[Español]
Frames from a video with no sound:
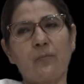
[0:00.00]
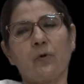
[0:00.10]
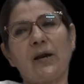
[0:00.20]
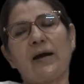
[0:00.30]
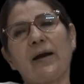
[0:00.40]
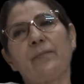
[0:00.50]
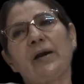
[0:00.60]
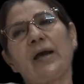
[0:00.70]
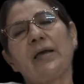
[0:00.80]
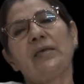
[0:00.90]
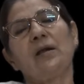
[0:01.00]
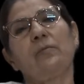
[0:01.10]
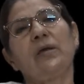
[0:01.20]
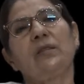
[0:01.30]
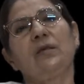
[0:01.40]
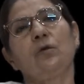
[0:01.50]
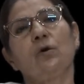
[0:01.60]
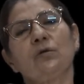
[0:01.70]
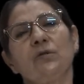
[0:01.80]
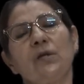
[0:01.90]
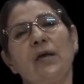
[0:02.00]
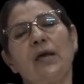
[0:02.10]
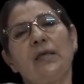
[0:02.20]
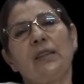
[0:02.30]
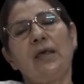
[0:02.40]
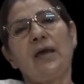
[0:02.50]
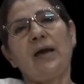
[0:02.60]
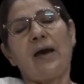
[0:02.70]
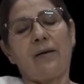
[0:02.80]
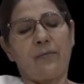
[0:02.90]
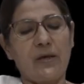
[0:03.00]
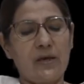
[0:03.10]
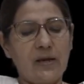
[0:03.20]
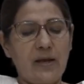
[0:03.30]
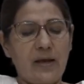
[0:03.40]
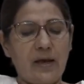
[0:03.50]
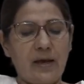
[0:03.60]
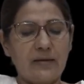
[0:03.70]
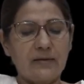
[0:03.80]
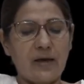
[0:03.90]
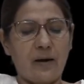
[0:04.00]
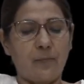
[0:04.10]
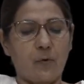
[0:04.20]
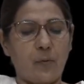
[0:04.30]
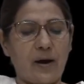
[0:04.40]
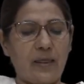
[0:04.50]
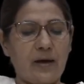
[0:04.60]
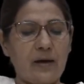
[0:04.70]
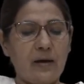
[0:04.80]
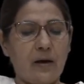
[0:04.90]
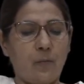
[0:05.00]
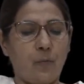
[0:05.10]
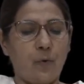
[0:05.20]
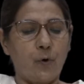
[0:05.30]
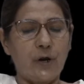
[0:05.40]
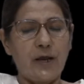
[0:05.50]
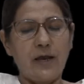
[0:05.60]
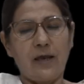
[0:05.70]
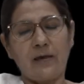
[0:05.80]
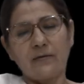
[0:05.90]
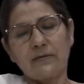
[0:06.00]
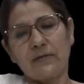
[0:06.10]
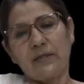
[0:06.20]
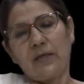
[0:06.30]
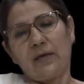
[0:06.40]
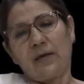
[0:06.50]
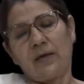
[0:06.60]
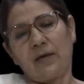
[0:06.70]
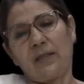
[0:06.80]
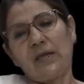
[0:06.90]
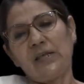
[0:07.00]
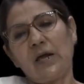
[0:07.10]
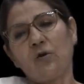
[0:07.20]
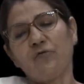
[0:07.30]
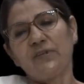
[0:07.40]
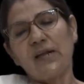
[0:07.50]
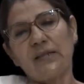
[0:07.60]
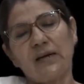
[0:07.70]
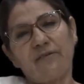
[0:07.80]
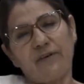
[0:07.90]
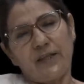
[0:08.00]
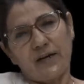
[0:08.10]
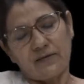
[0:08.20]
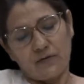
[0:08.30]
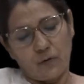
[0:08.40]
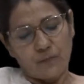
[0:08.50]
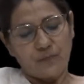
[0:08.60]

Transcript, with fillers: por la Cámara y el 22 de abril es aprobada por este, en el Diario Oficial de la Federación.